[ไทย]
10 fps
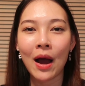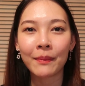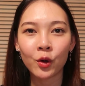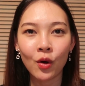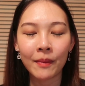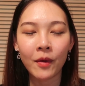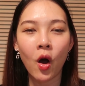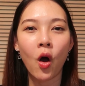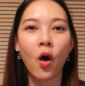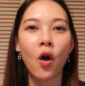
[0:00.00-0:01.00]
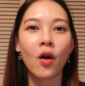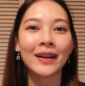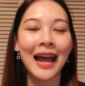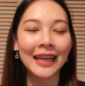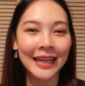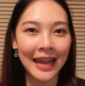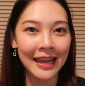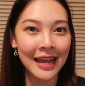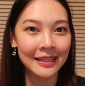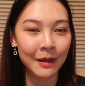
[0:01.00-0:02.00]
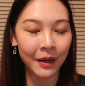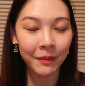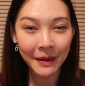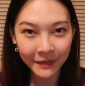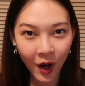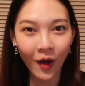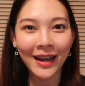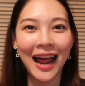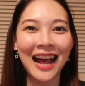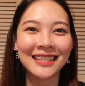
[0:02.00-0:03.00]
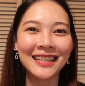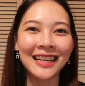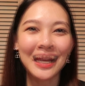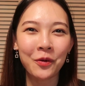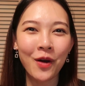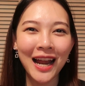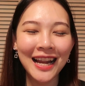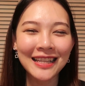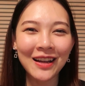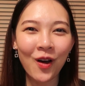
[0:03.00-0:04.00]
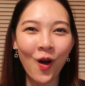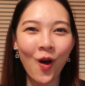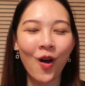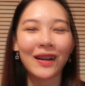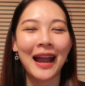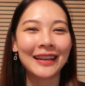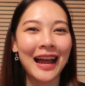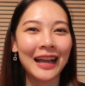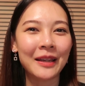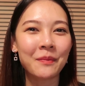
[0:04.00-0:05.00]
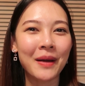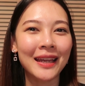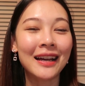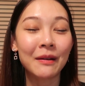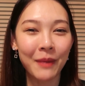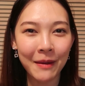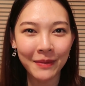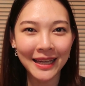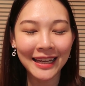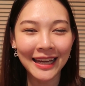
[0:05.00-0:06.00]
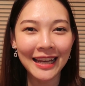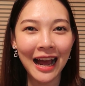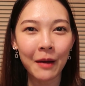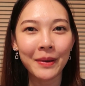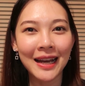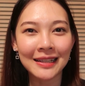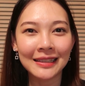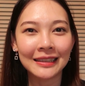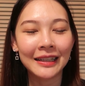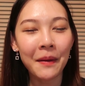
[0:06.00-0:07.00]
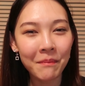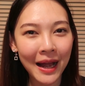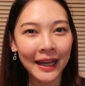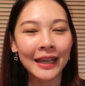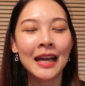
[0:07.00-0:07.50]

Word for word: มรวมของนักเขียนในสำนักพิมพ์ดอทนะคะซึ่งคิดว่าน่าจะออกภายในไม่เกินปลายปีนี้นะคะเป็นหนังสือเล่มใหม่